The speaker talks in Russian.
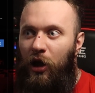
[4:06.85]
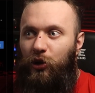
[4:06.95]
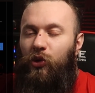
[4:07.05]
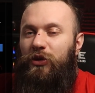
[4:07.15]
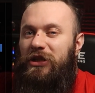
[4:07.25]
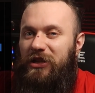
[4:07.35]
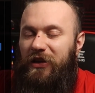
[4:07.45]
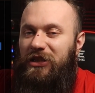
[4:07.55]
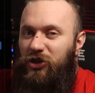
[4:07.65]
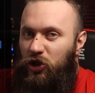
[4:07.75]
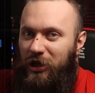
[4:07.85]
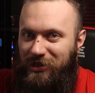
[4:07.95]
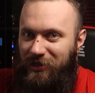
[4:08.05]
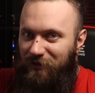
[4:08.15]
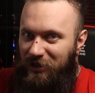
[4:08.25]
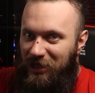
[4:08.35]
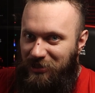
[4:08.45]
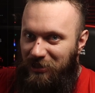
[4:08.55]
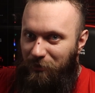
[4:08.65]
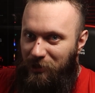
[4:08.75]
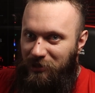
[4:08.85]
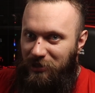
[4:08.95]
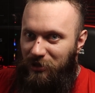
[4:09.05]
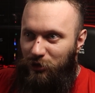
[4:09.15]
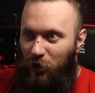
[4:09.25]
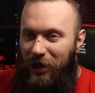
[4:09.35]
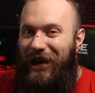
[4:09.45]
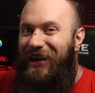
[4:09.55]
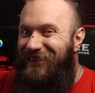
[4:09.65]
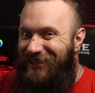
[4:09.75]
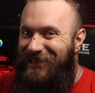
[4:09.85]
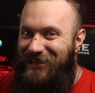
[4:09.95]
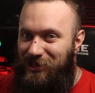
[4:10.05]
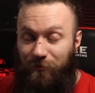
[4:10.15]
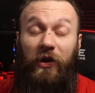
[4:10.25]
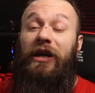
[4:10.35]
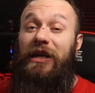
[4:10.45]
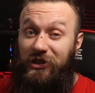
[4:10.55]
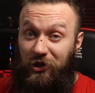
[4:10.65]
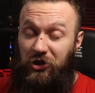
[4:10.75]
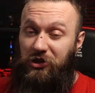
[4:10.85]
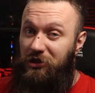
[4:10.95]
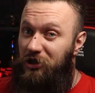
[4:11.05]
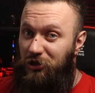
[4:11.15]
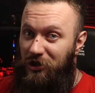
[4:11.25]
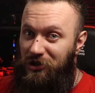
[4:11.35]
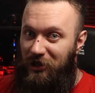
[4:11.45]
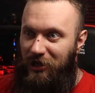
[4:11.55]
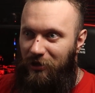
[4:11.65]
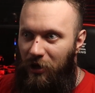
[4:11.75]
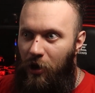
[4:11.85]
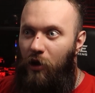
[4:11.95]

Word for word: Ну вот если говорить сейчас в контексте непосредственно, то RTX, RX 6000 серии,